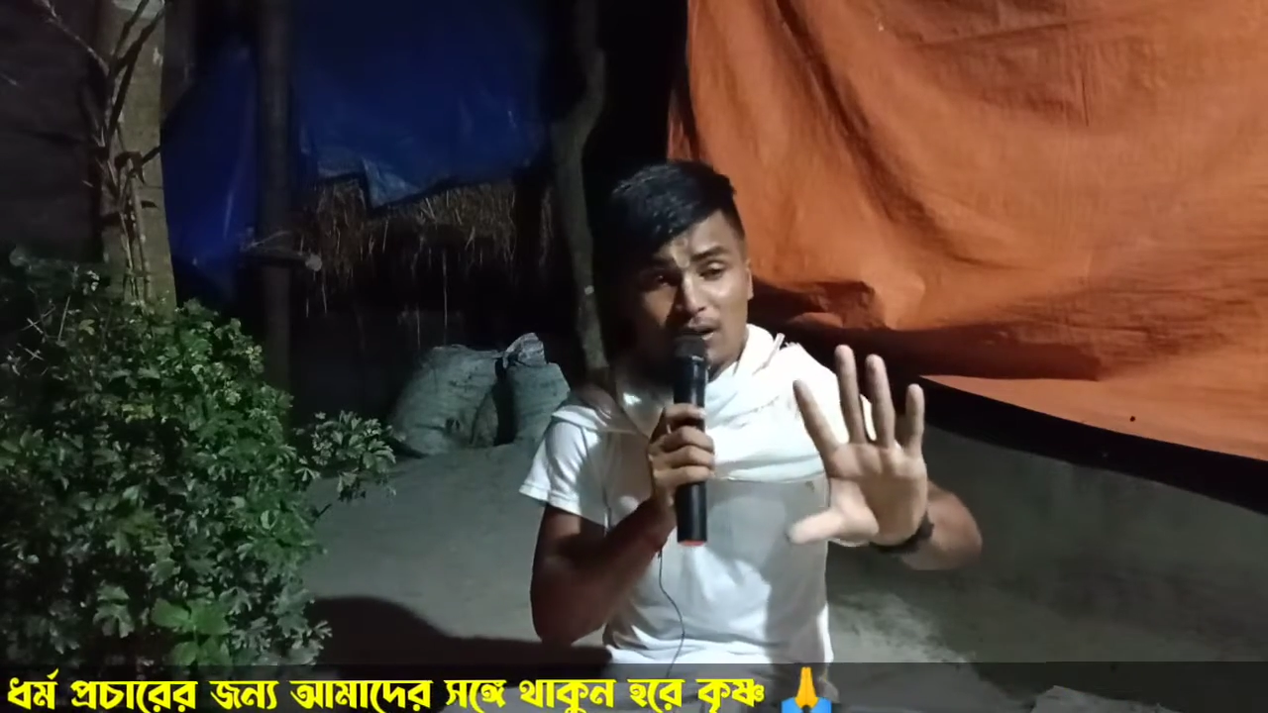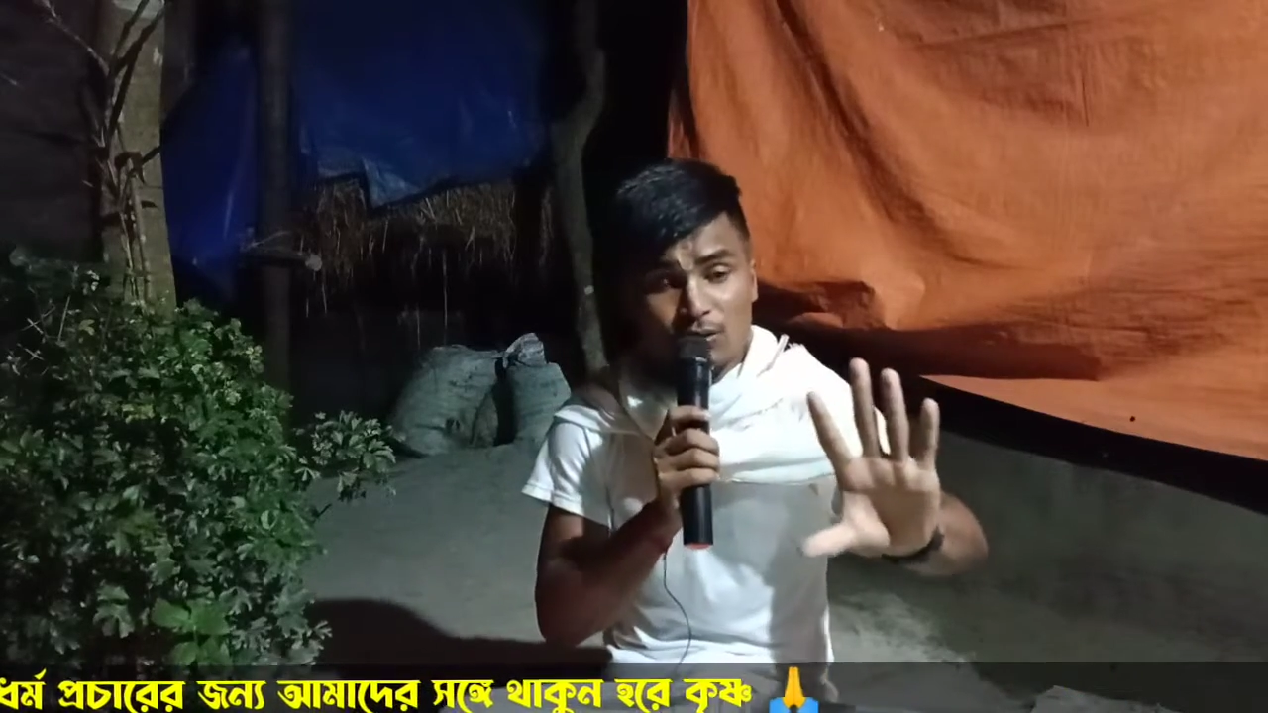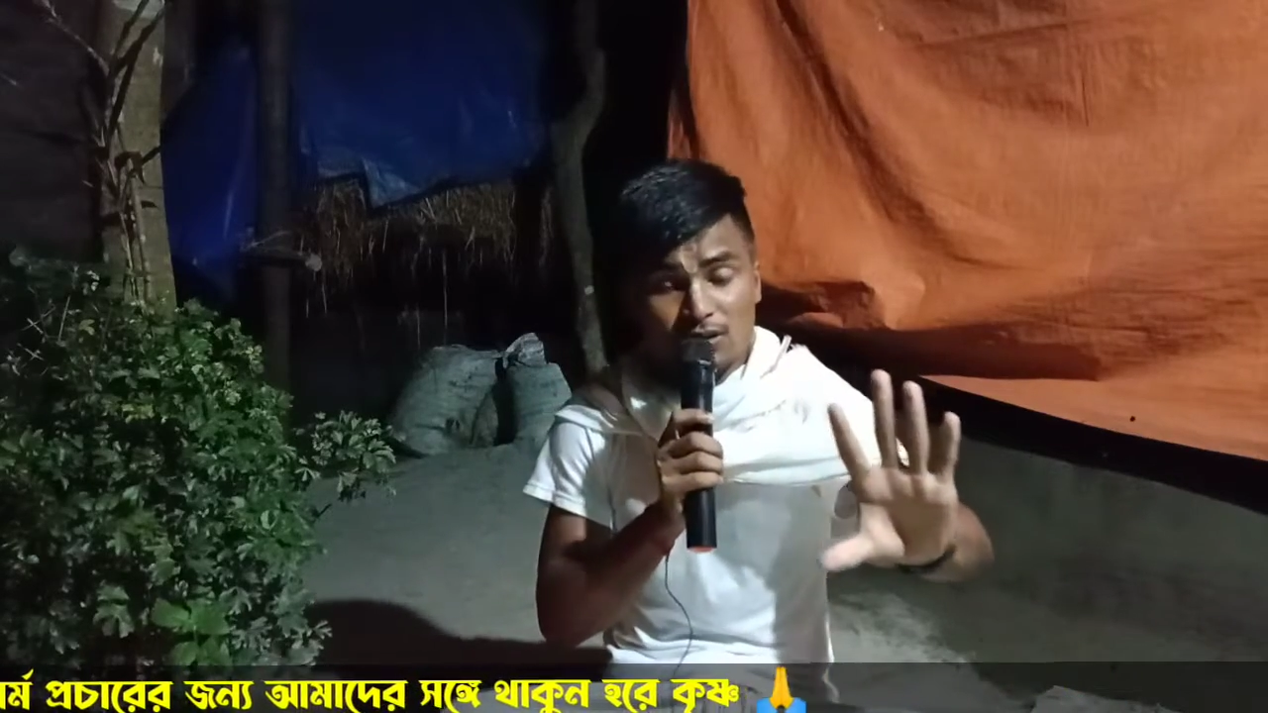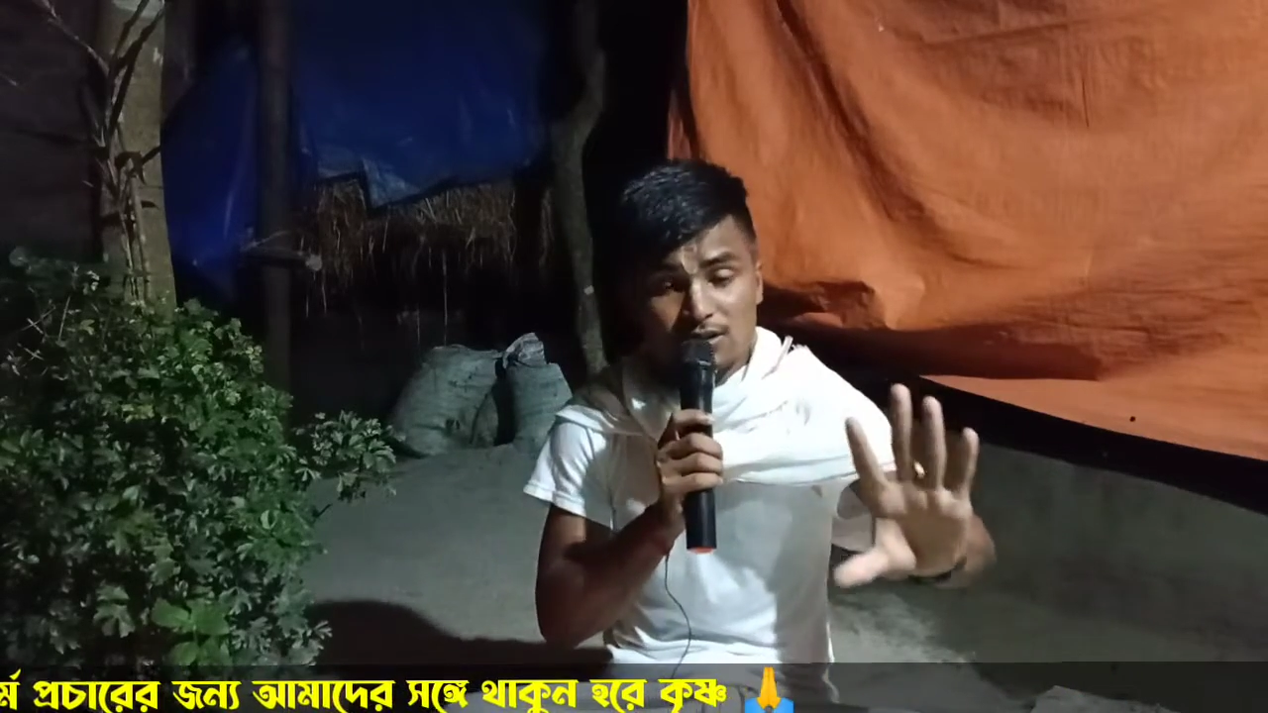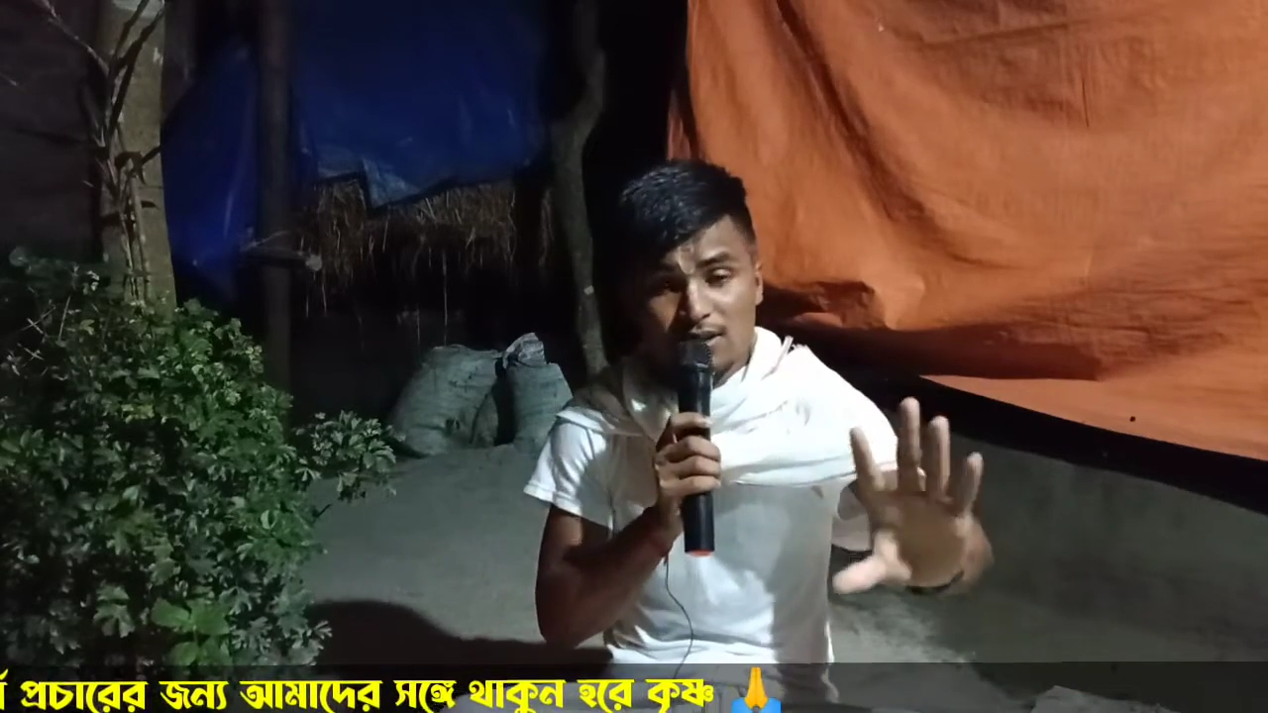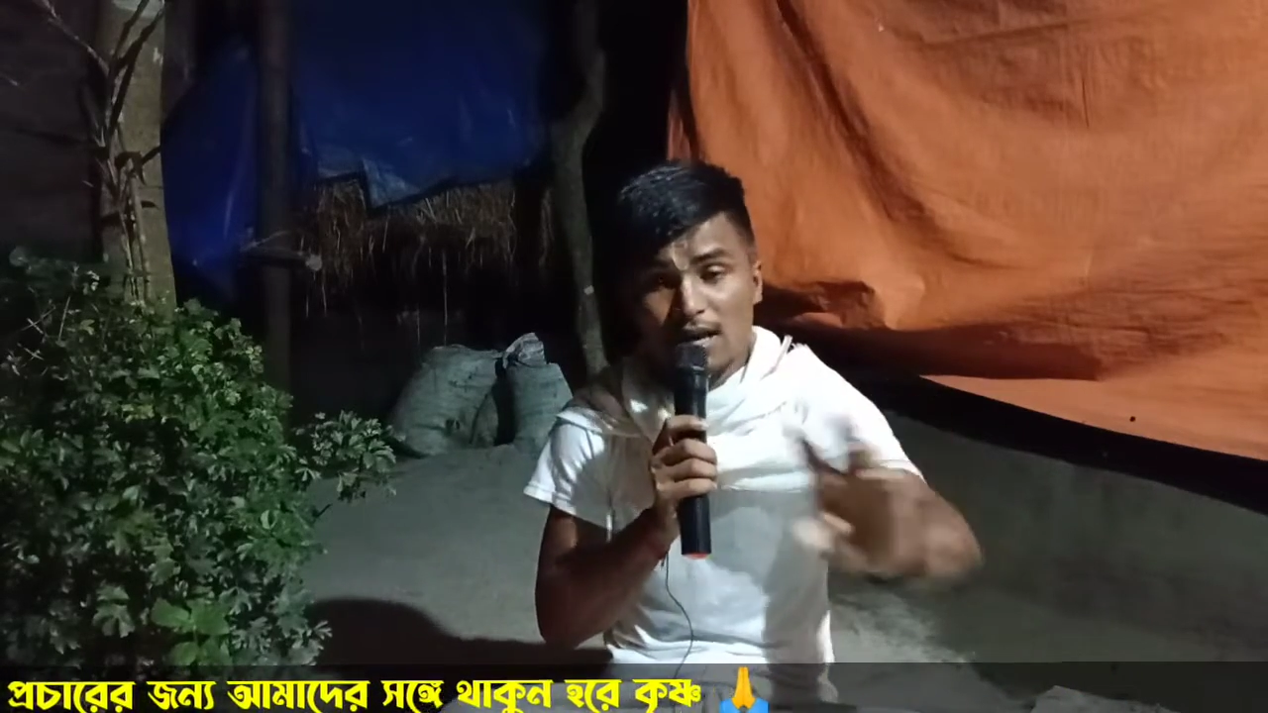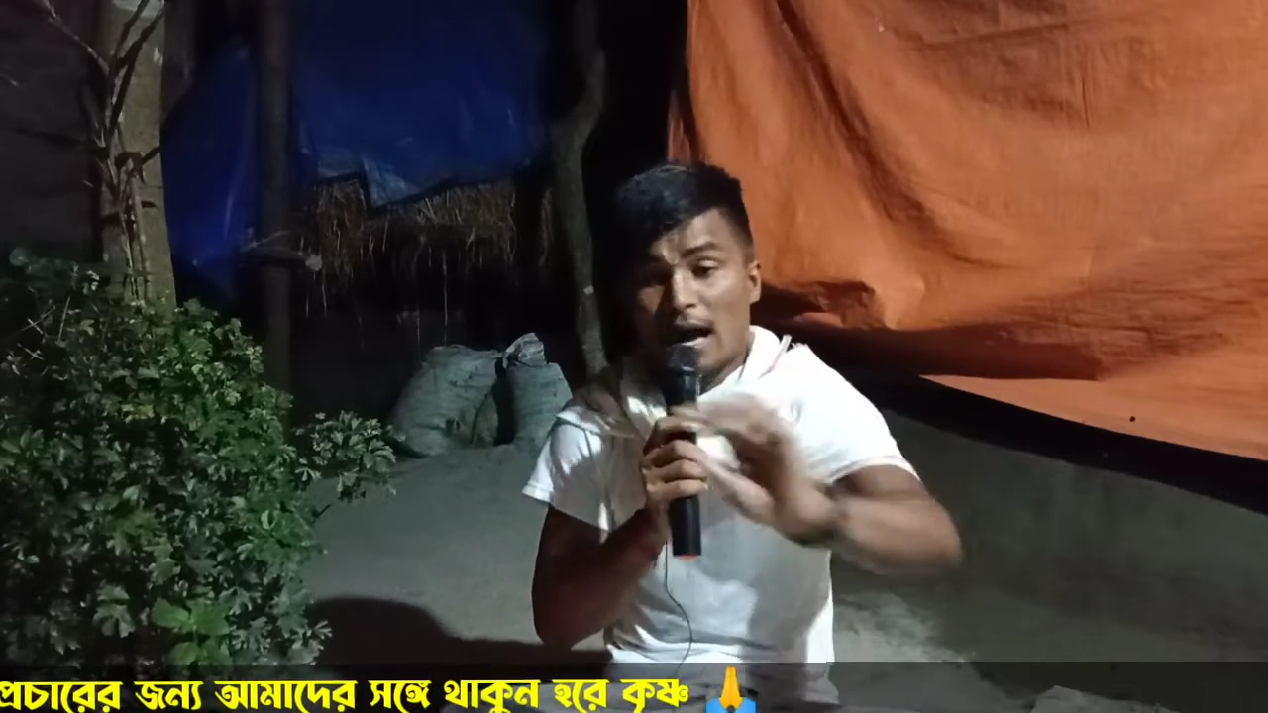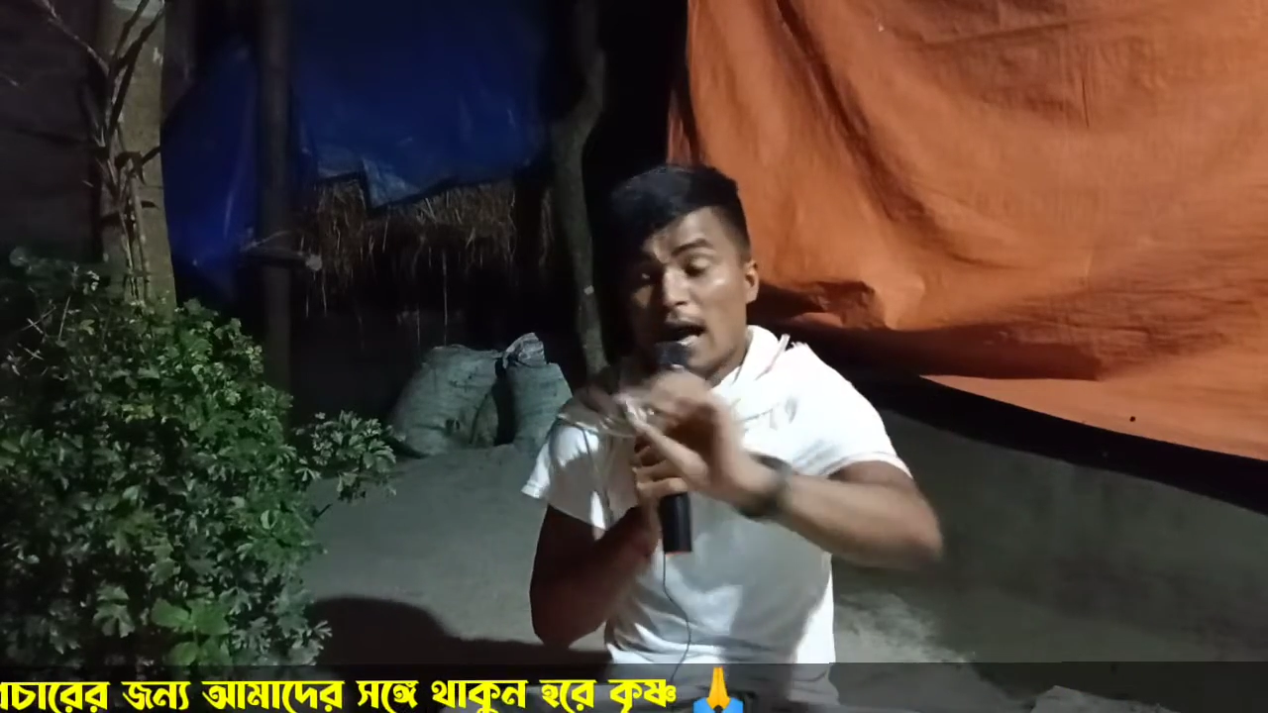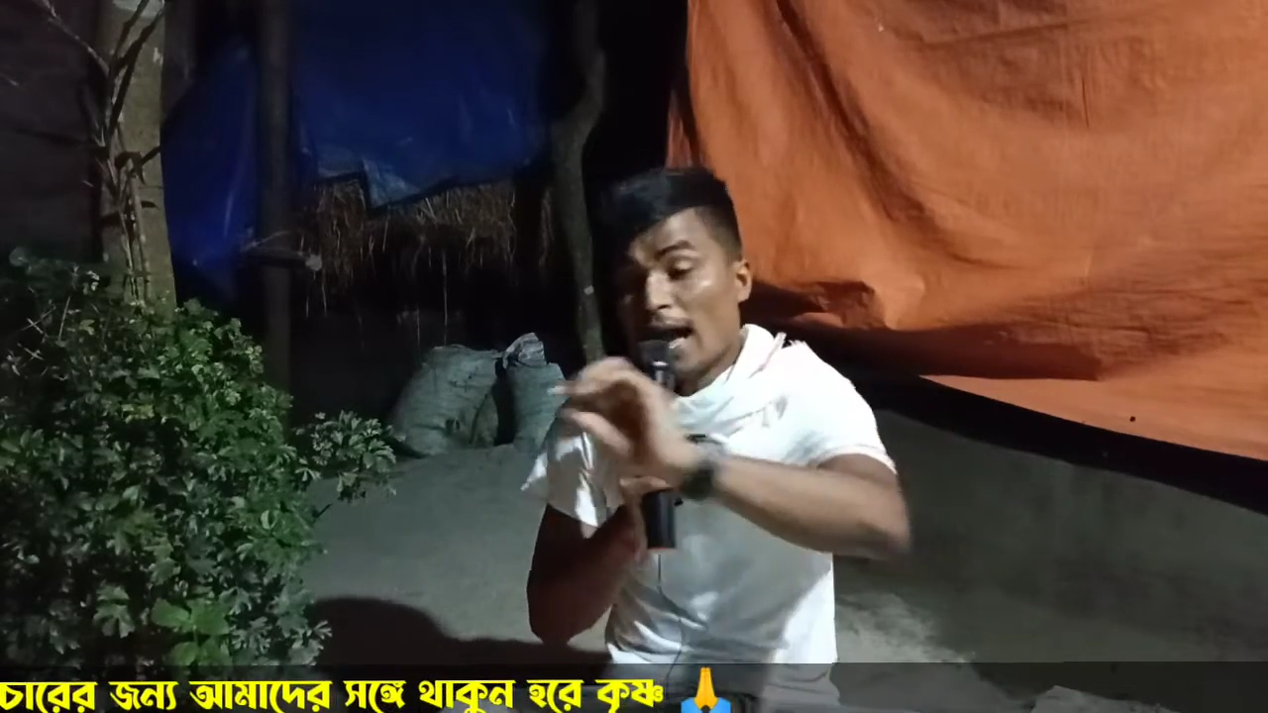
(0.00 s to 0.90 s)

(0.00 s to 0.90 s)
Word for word: দান করতেছি না